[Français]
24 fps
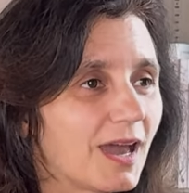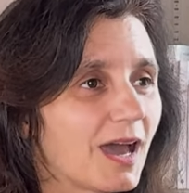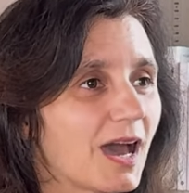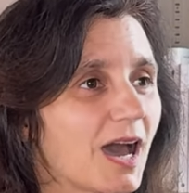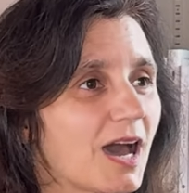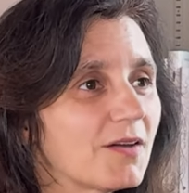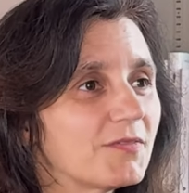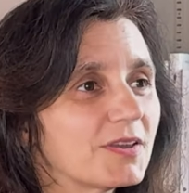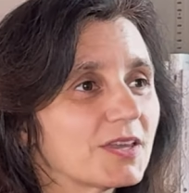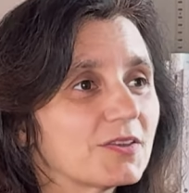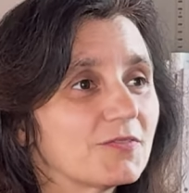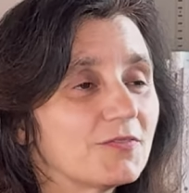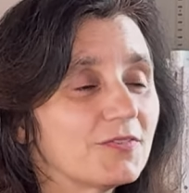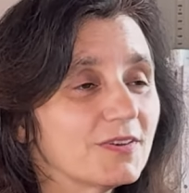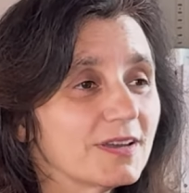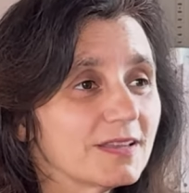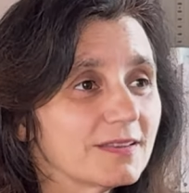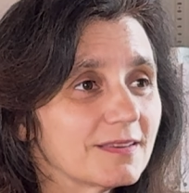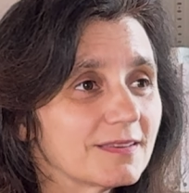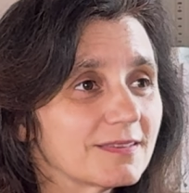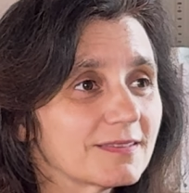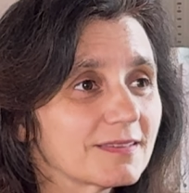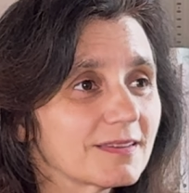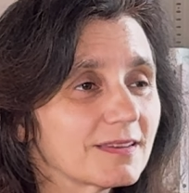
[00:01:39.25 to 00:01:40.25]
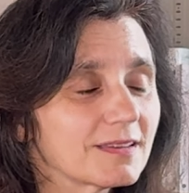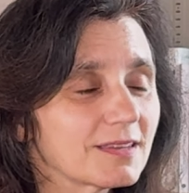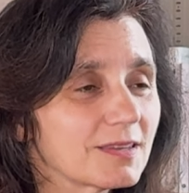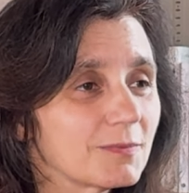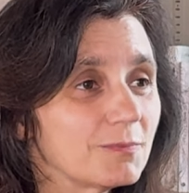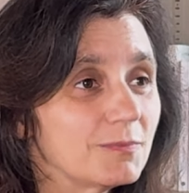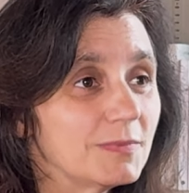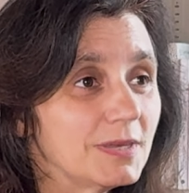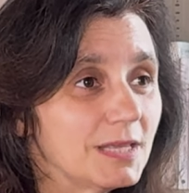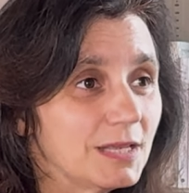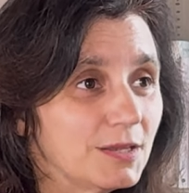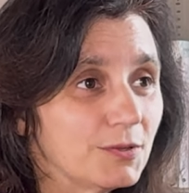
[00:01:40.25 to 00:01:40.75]
avec 25
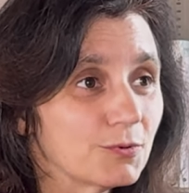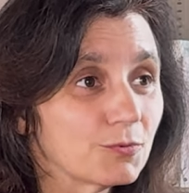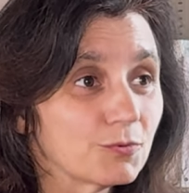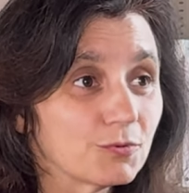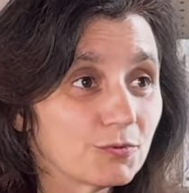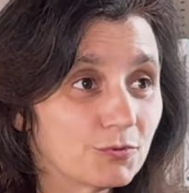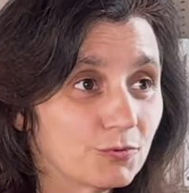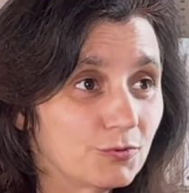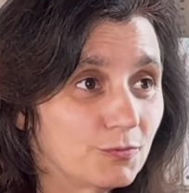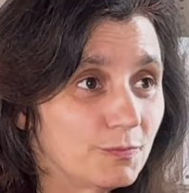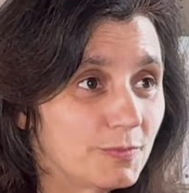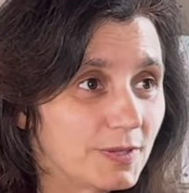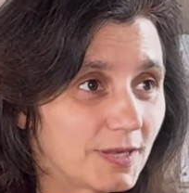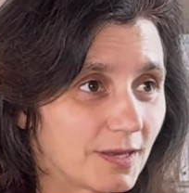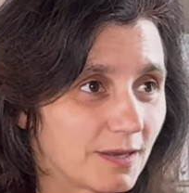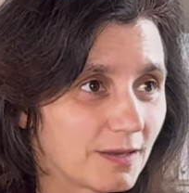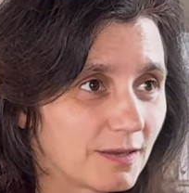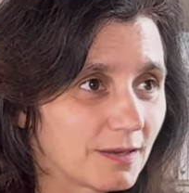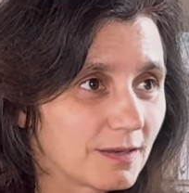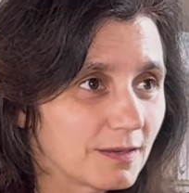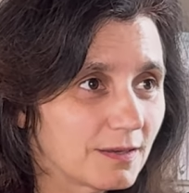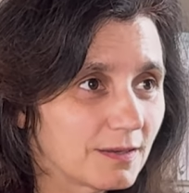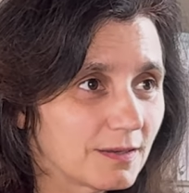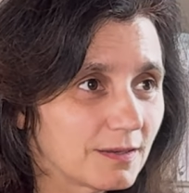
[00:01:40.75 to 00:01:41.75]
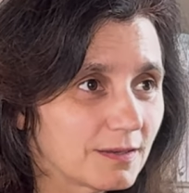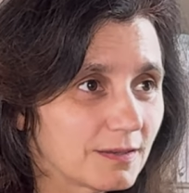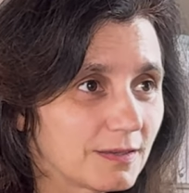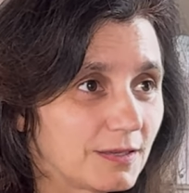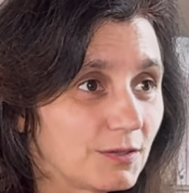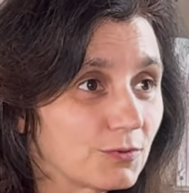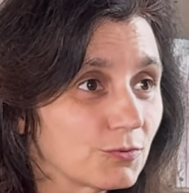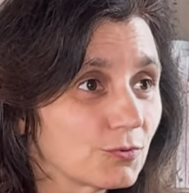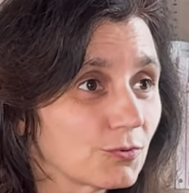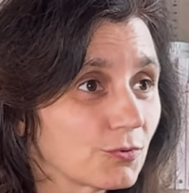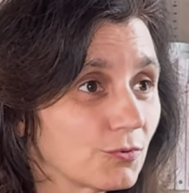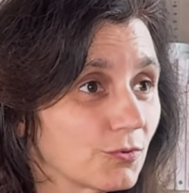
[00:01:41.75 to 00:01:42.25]
millions de bières
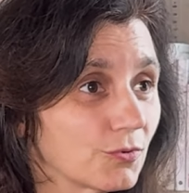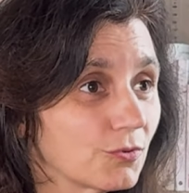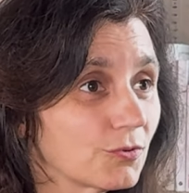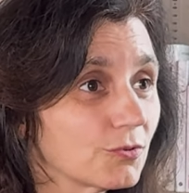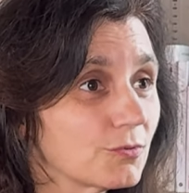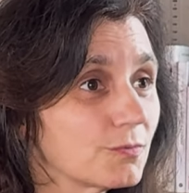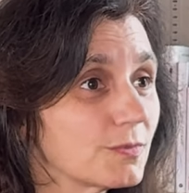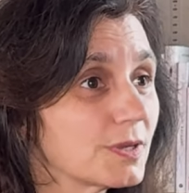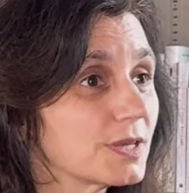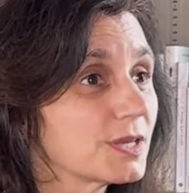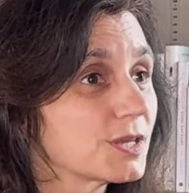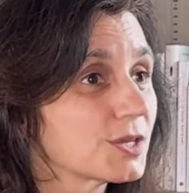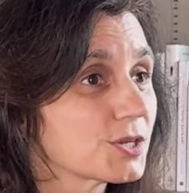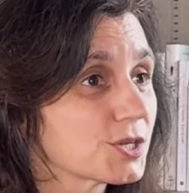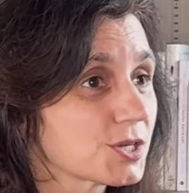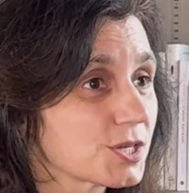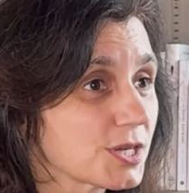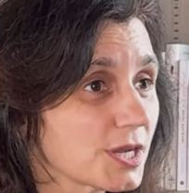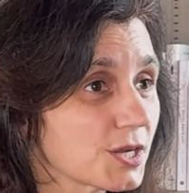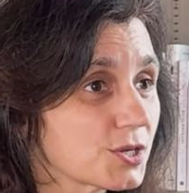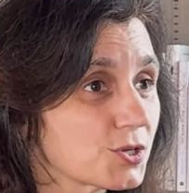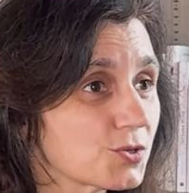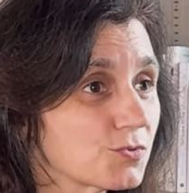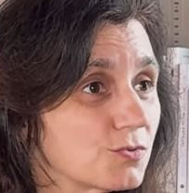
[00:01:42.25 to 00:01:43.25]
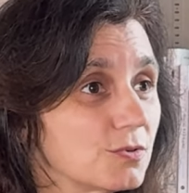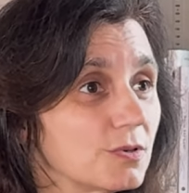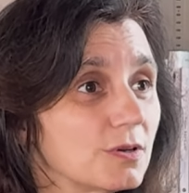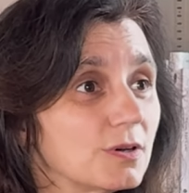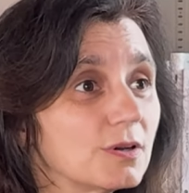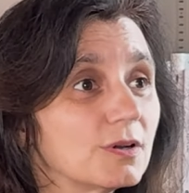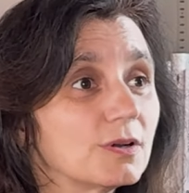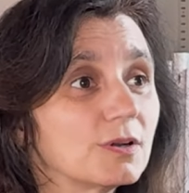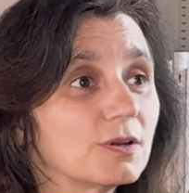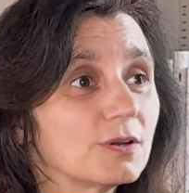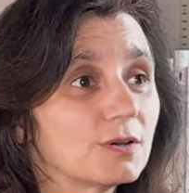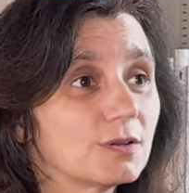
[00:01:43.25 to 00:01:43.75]
qui sont consommées chaque jour
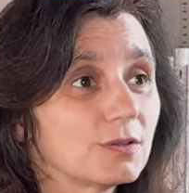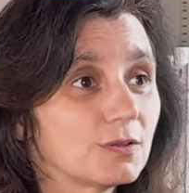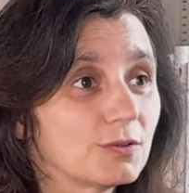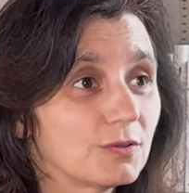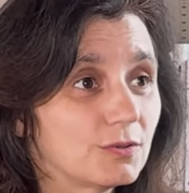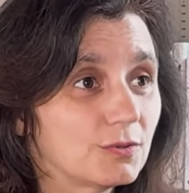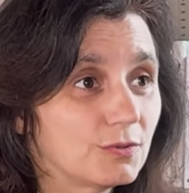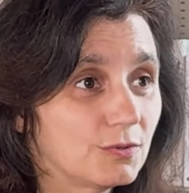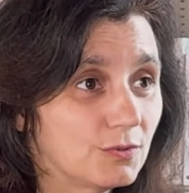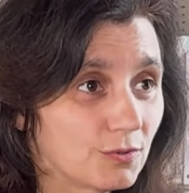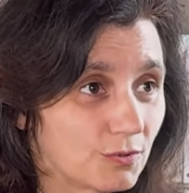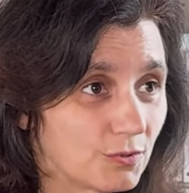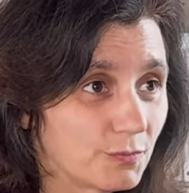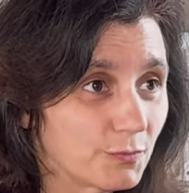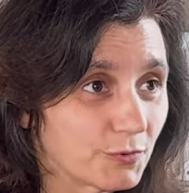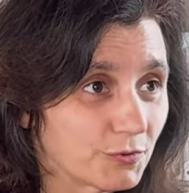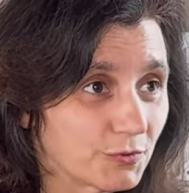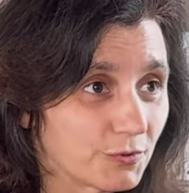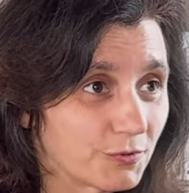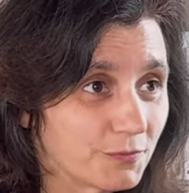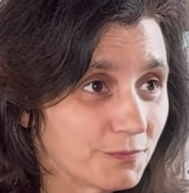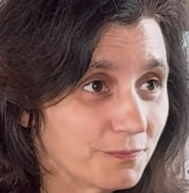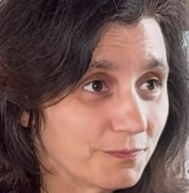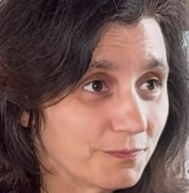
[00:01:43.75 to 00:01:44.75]
dans le monde.